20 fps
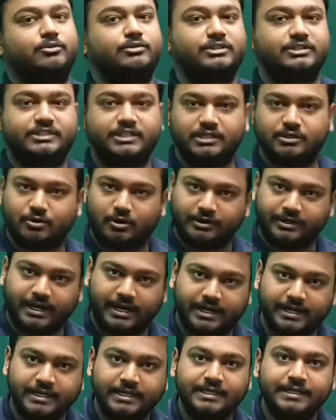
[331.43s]
গতিশীল
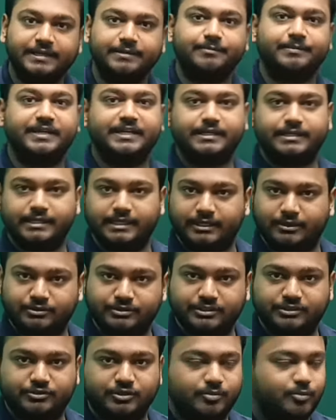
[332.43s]
কণার ভিটি
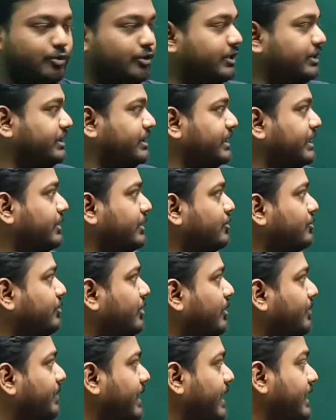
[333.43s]
লেখচিত্র প্রকৃতি কীরূপ
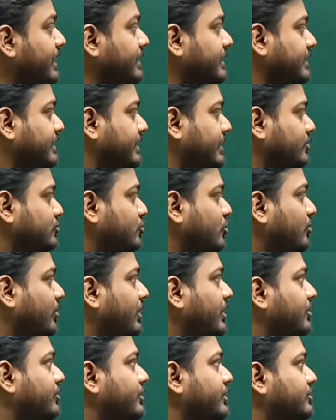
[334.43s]
হবে না
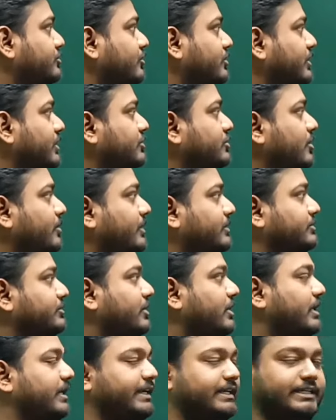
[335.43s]
সময় অক্ষের সঙ্গে
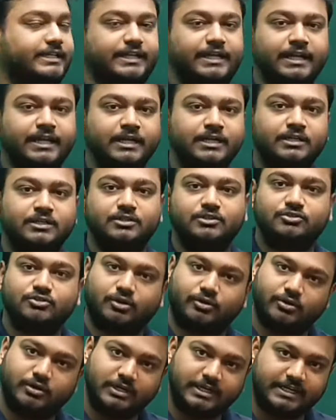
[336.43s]
সমান্তরাল একটি
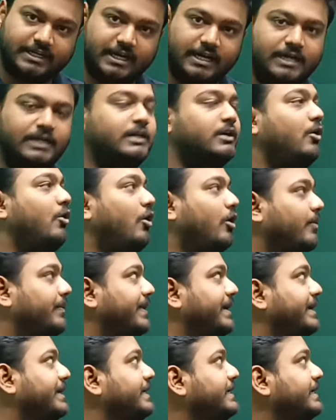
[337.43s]
সরল রেখা হবে